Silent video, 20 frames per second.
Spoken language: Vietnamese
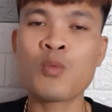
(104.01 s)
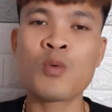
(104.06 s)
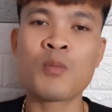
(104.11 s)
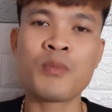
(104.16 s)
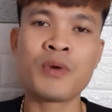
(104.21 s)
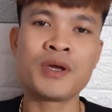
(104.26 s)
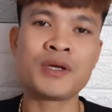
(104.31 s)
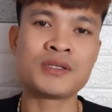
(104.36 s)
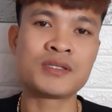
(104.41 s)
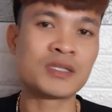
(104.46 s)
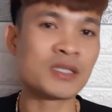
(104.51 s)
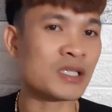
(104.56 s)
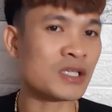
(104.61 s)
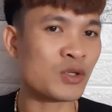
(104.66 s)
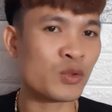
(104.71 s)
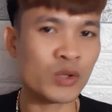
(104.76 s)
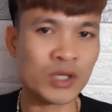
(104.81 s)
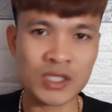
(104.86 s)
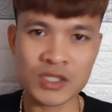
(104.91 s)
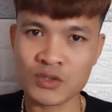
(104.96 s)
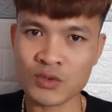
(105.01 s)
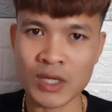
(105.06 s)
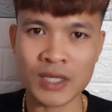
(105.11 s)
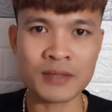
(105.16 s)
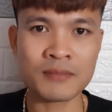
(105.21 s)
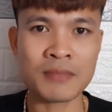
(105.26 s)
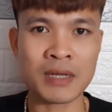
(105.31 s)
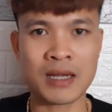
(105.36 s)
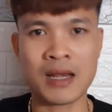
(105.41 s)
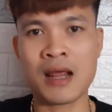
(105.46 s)
của mình chỉ kinh
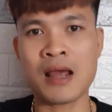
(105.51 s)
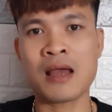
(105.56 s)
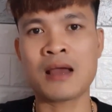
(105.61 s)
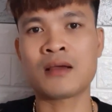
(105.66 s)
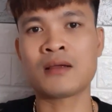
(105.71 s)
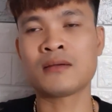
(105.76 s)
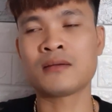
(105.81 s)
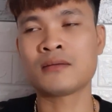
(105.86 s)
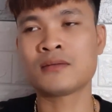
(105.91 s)
doanh mặt hàng